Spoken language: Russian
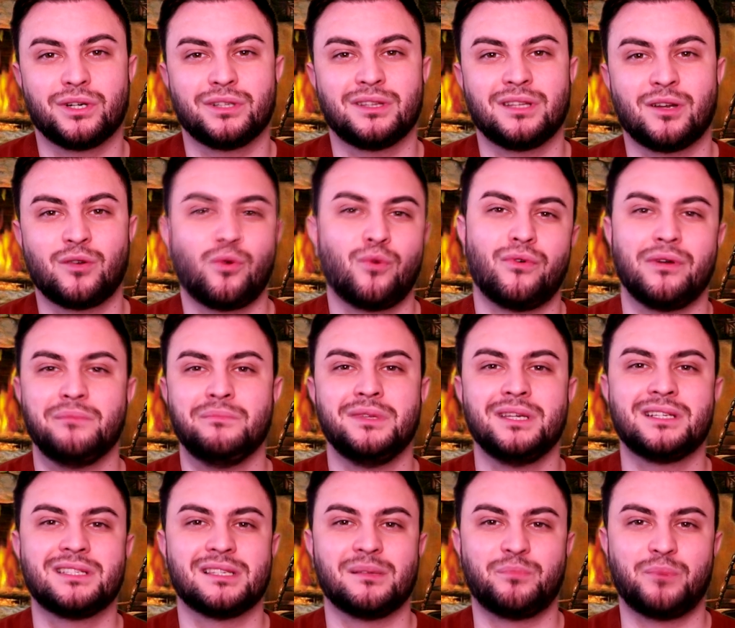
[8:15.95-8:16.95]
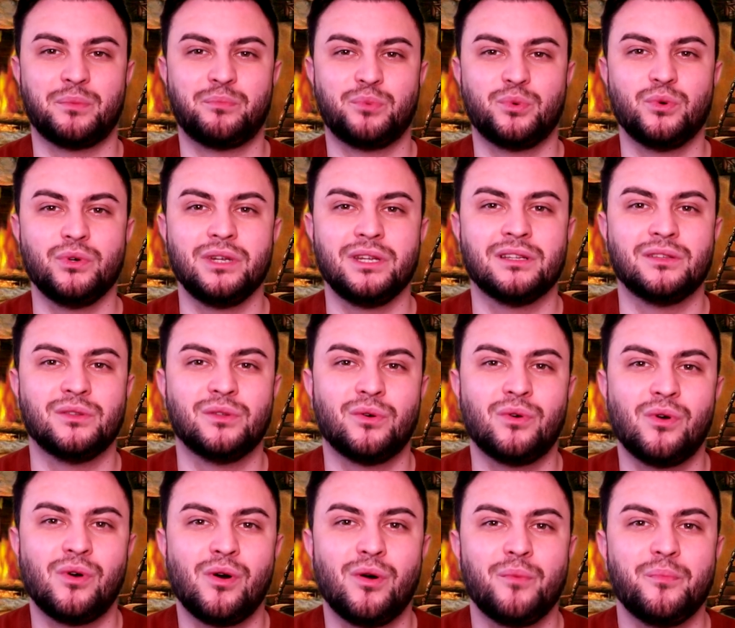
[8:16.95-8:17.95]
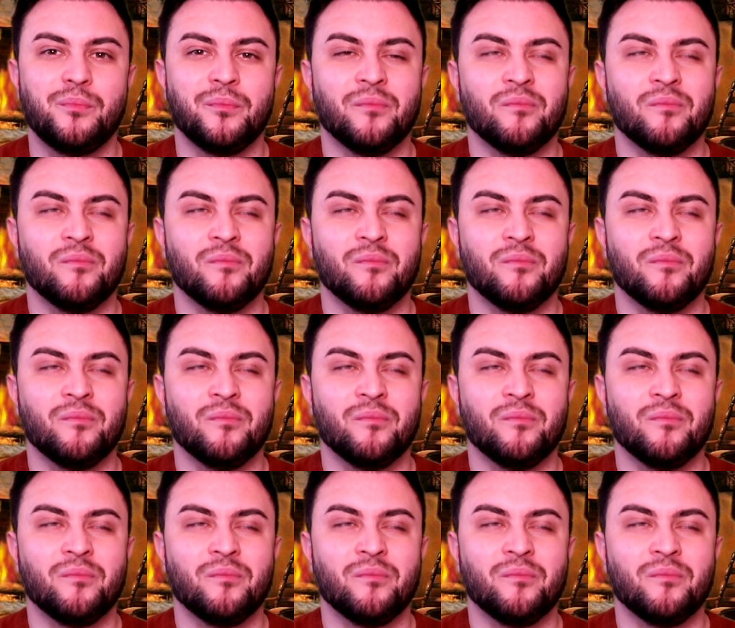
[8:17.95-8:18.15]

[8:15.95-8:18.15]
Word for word: такого микса по попури, но